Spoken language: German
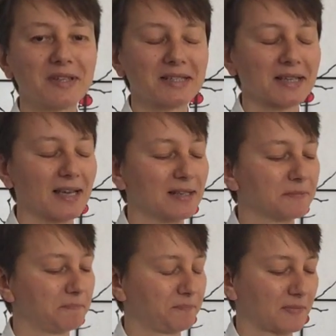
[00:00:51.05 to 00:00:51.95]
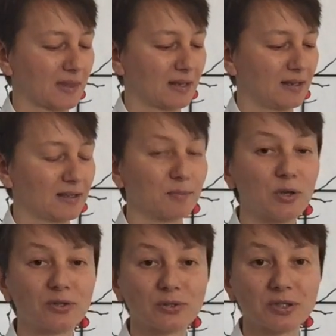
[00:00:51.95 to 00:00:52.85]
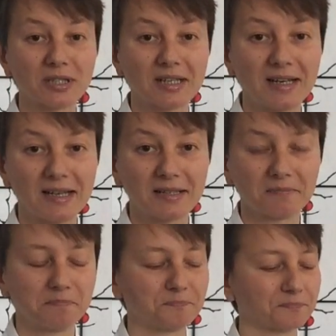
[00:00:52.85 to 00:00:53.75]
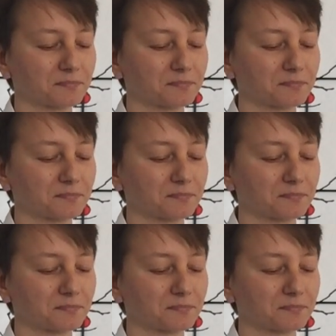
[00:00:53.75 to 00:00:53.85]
was erkennen. Ich möchte es euch erklären.